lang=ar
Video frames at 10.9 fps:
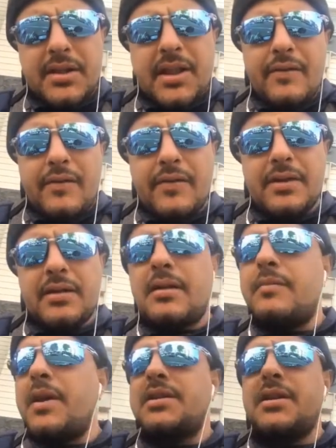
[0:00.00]
ماك تعرف انت
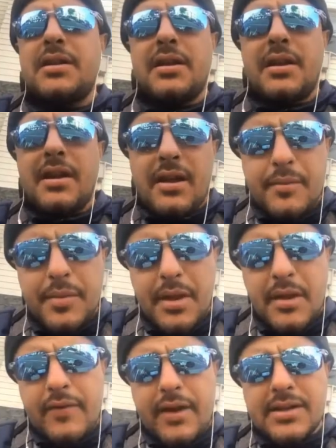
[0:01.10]
ماكش انت اللي لاهي
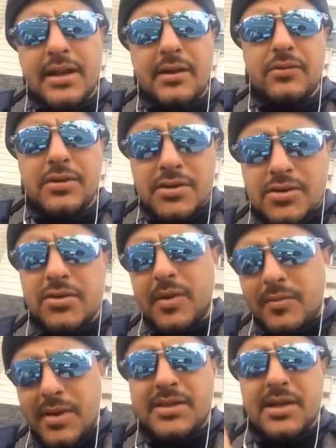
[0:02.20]
بيه في القصر وتهزه
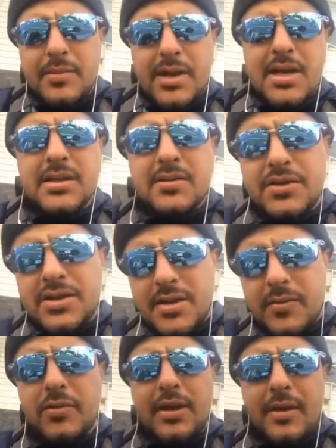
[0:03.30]
من بلاصه لبلاصه
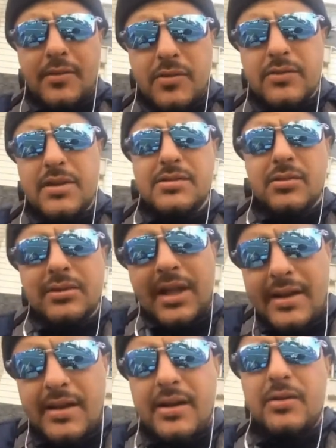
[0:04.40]
وتجيب له وتعمل له تهز له
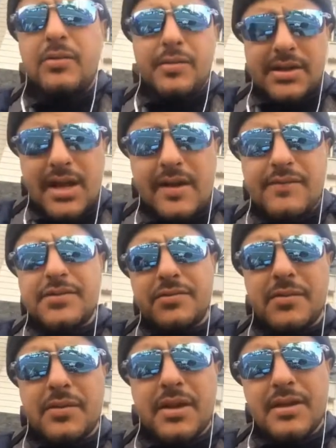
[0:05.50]
التحليل ومش عارف
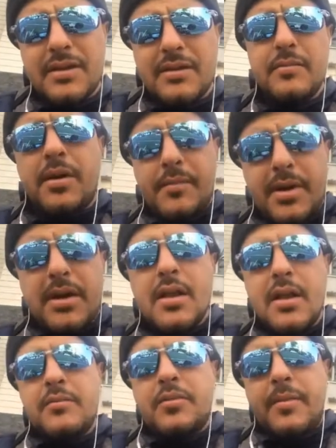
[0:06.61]
شنو وكذا ما ما,
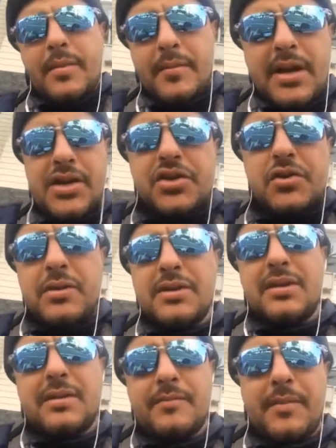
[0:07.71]
ما, ما
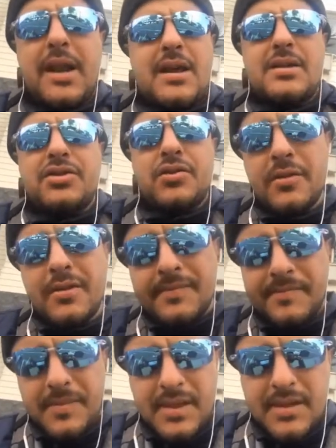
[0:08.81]
شنو انت معناها شنو
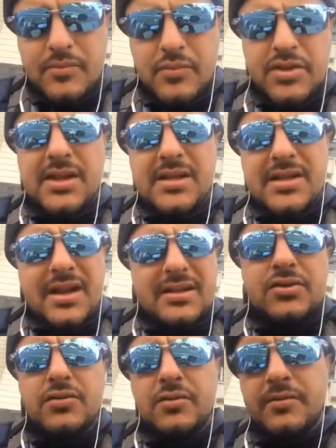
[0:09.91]

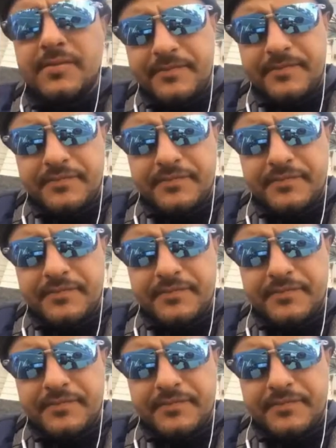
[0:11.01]
مستشاره شنو